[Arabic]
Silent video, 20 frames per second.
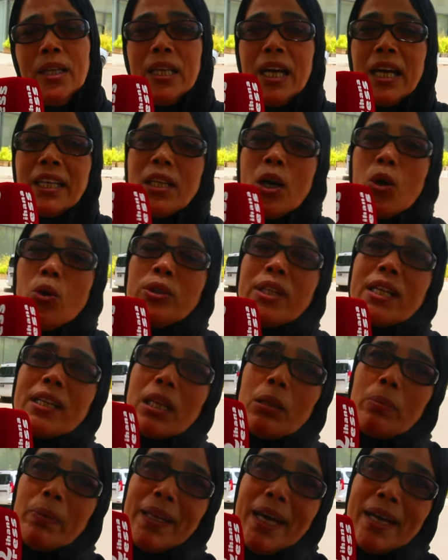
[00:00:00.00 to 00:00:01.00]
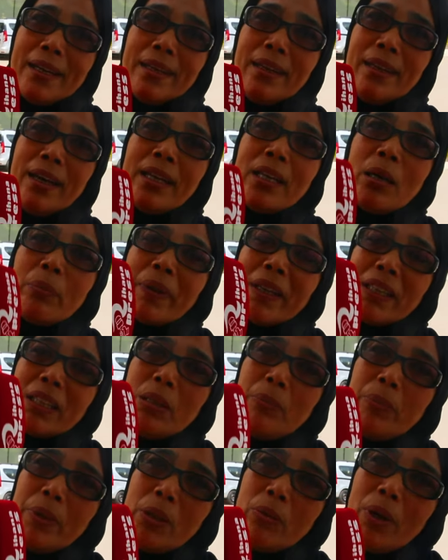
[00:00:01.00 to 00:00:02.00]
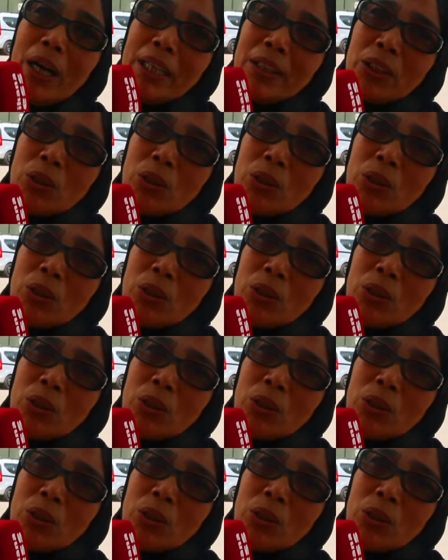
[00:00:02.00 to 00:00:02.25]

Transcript: لانه درت البلان انا بغيت نبني واحد